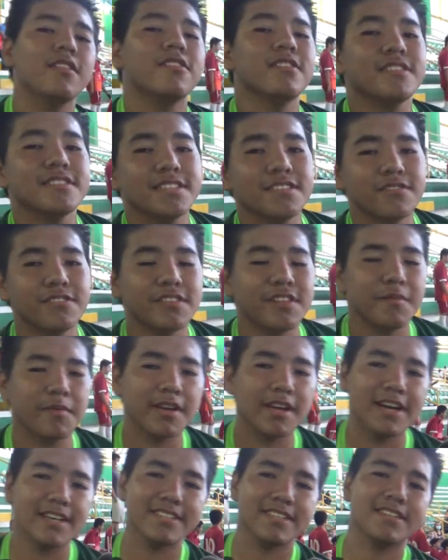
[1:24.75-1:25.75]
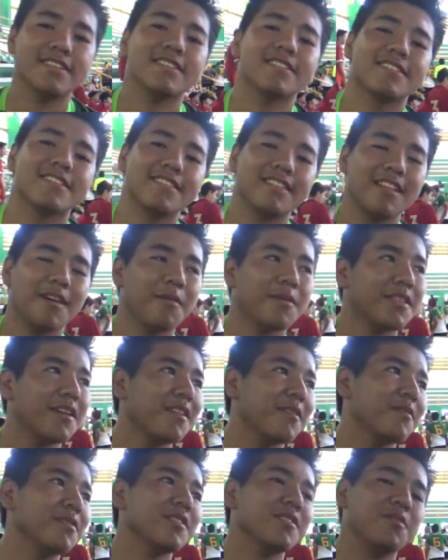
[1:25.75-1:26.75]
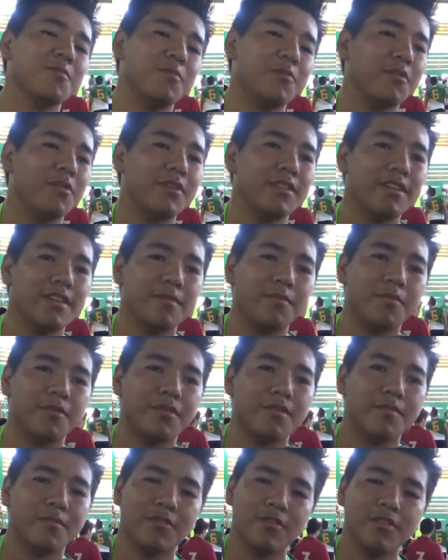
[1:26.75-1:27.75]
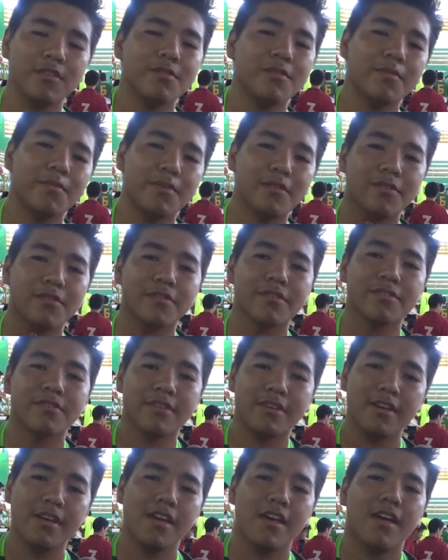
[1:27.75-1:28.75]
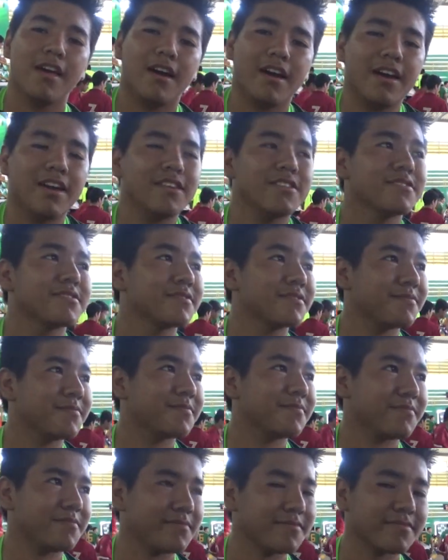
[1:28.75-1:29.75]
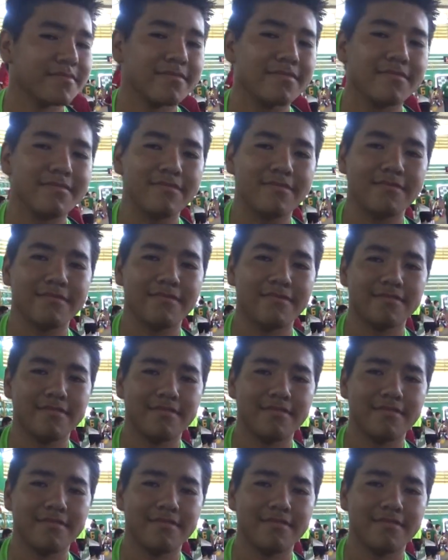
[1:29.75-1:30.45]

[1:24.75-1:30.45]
no, que se encuentra en mi casa. Lamentablemente no puedo venir por el motivo, pero a ellos. Perfecto,